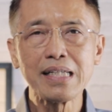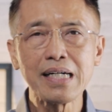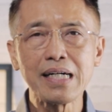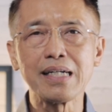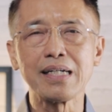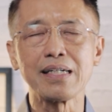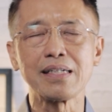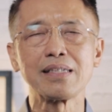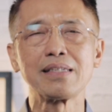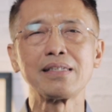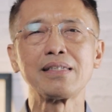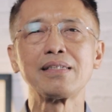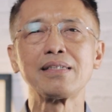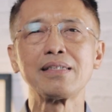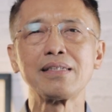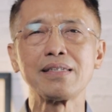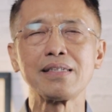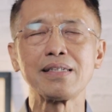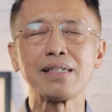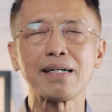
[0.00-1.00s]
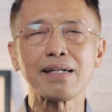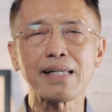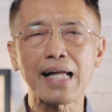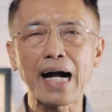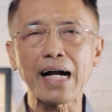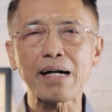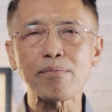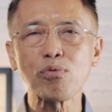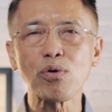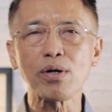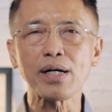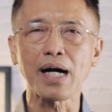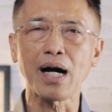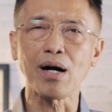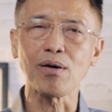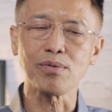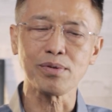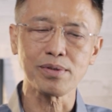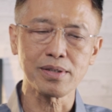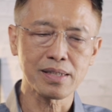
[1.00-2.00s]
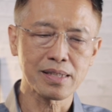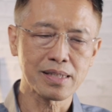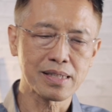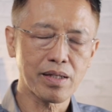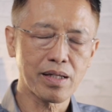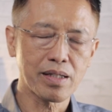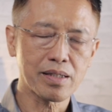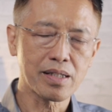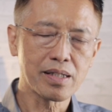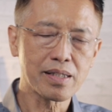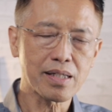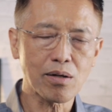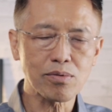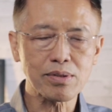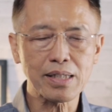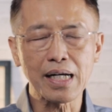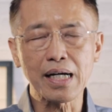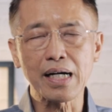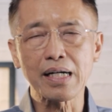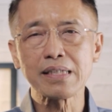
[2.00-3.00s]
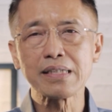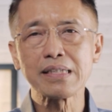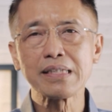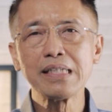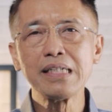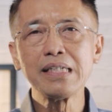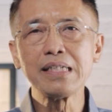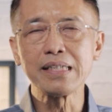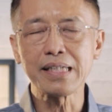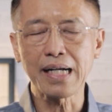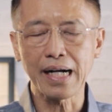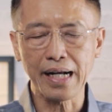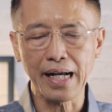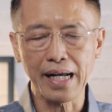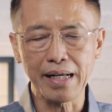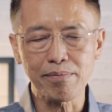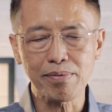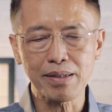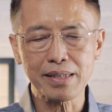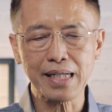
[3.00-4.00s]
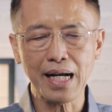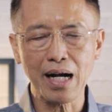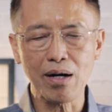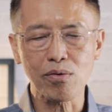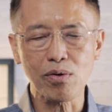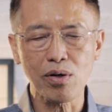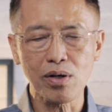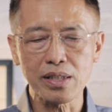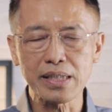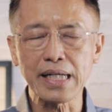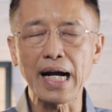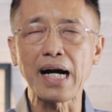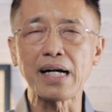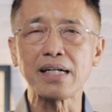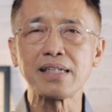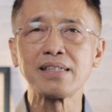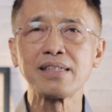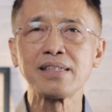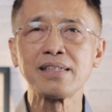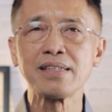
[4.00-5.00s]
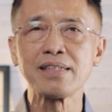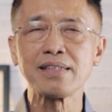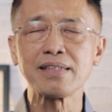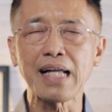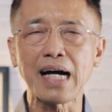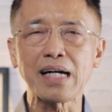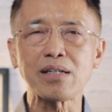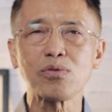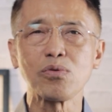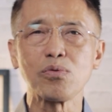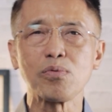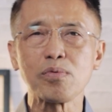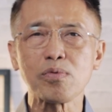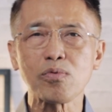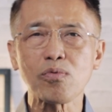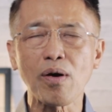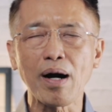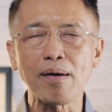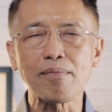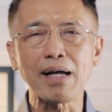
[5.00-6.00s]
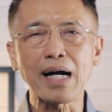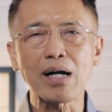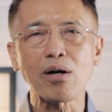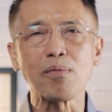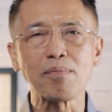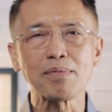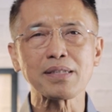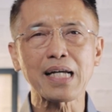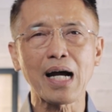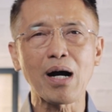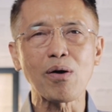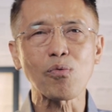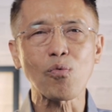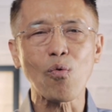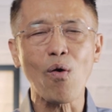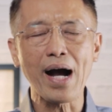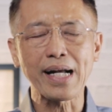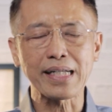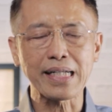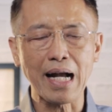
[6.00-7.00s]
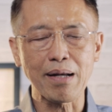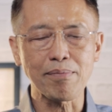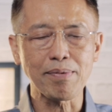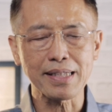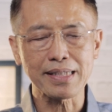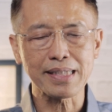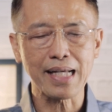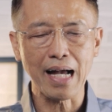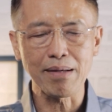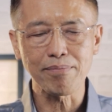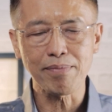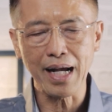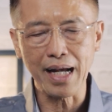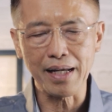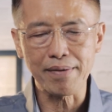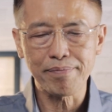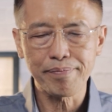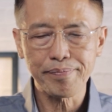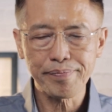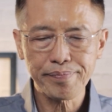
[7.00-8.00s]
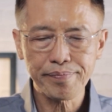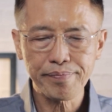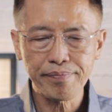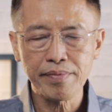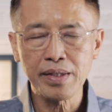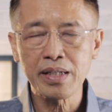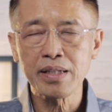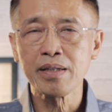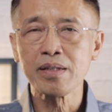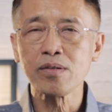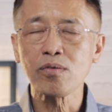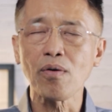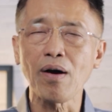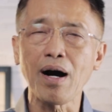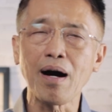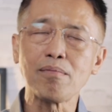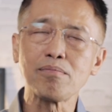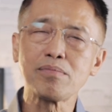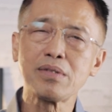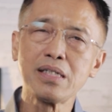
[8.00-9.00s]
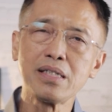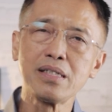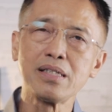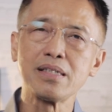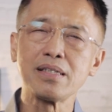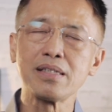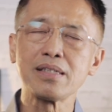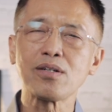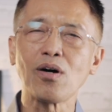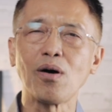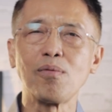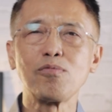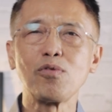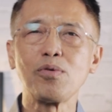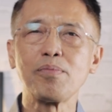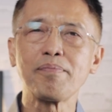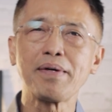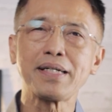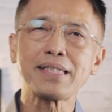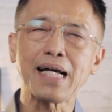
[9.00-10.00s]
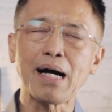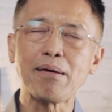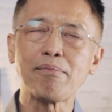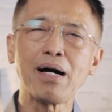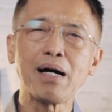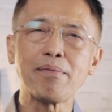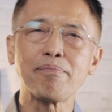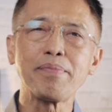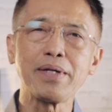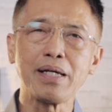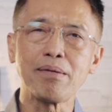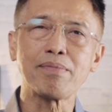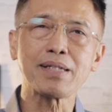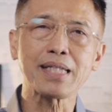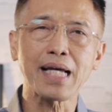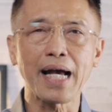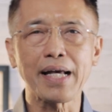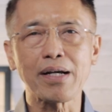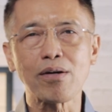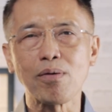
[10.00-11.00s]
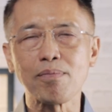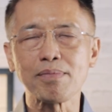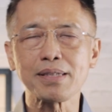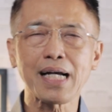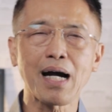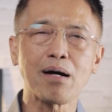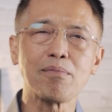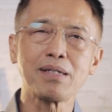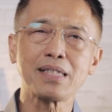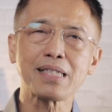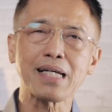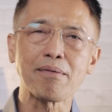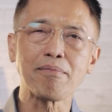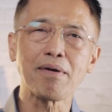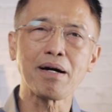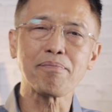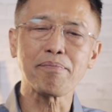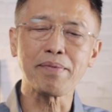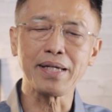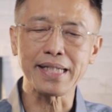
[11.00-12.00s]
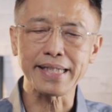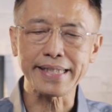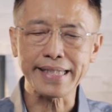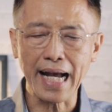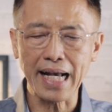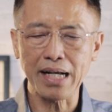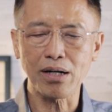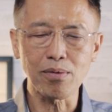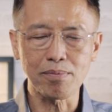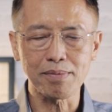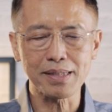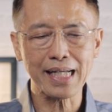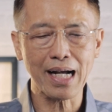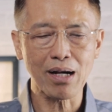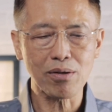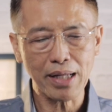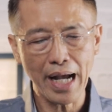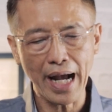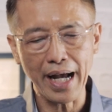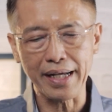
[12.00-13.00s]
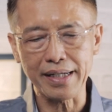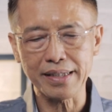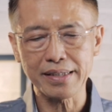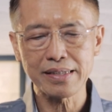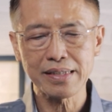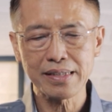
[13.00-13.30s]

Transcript: เลิกรักพวกเขาถึงเราจะดื้อยังไงพระเจ้าก็ยังรักอยู่ความรักของพระเจ้ากว้างใหญ่ไพศาลมากความดื้อของมนุษย์ไม่สามารถเปลี่ยนพระทัยของพระเจ้าไม่สามารถเปลี่ยนใจของพระเจ้าได้